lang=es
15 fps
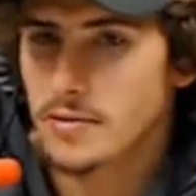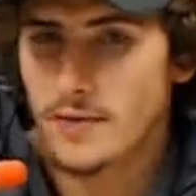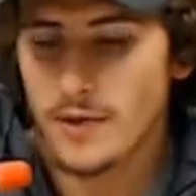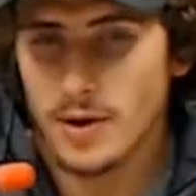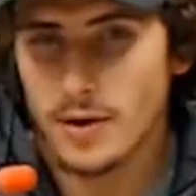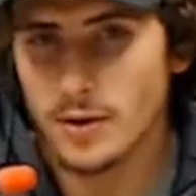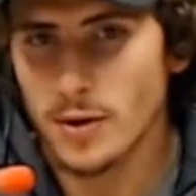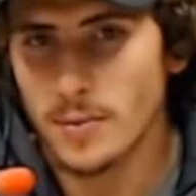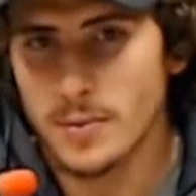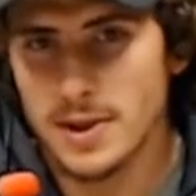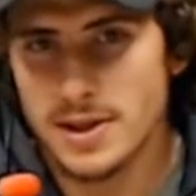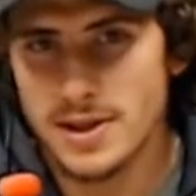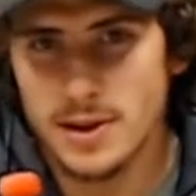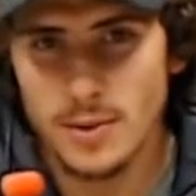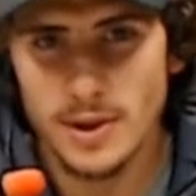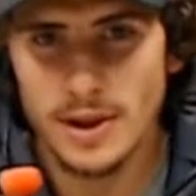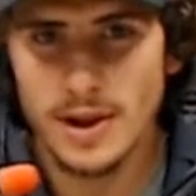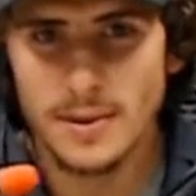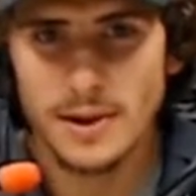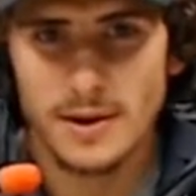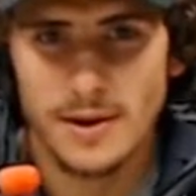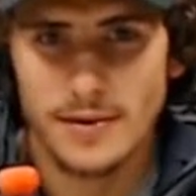fueron
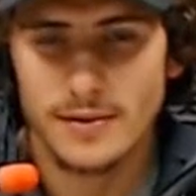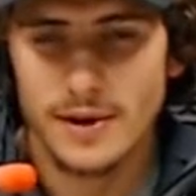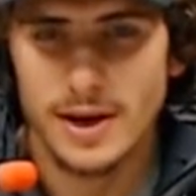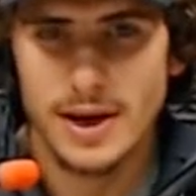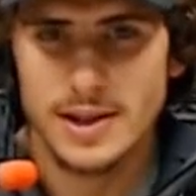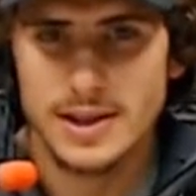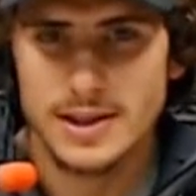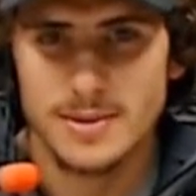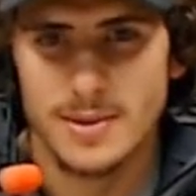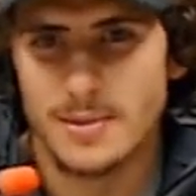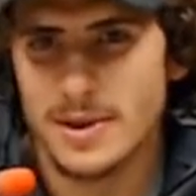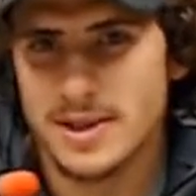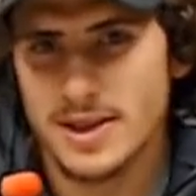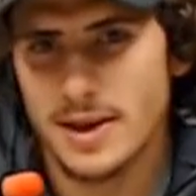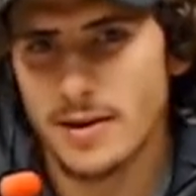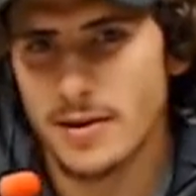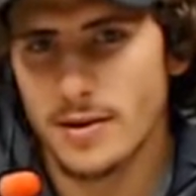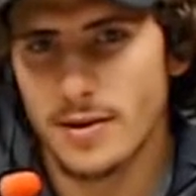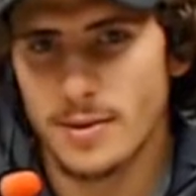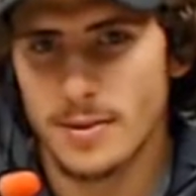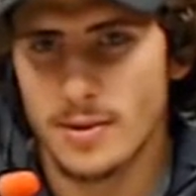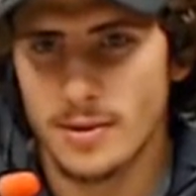2050 metros al final y se me
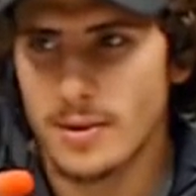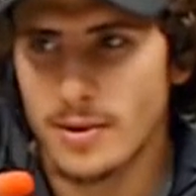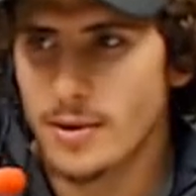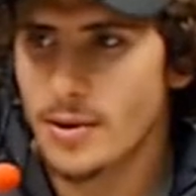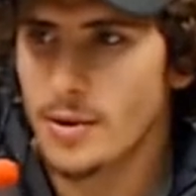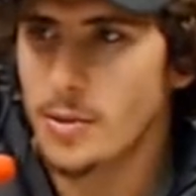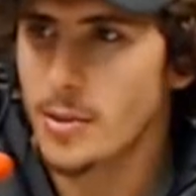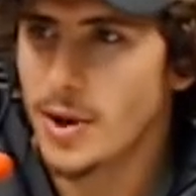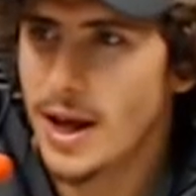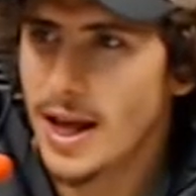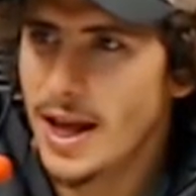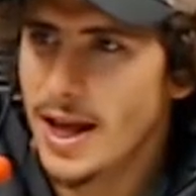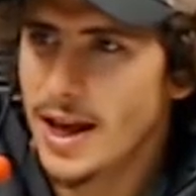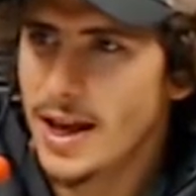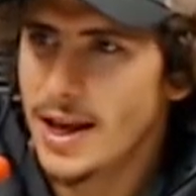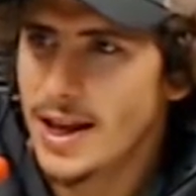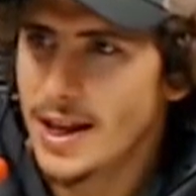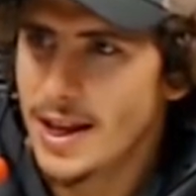pasaron como, como nada.